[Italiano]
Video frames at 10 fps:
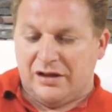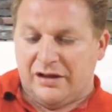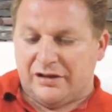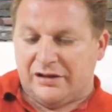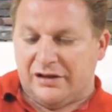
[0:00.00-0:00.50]

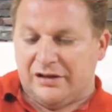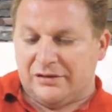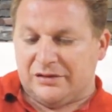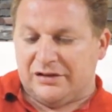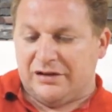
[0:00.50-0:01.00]
è
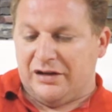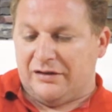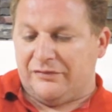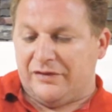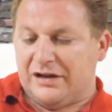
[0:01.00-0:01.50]
che chi
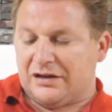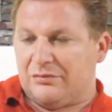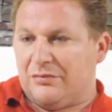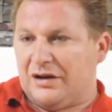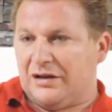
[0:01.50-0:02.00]

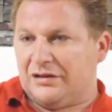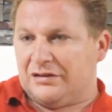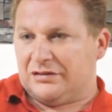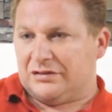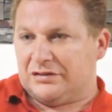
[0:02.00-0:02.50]

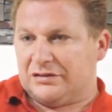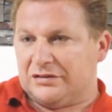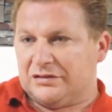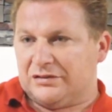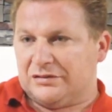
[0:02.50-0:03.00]
afferma
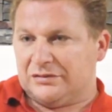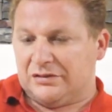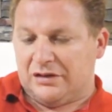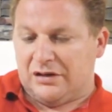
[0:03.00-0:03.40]
eh,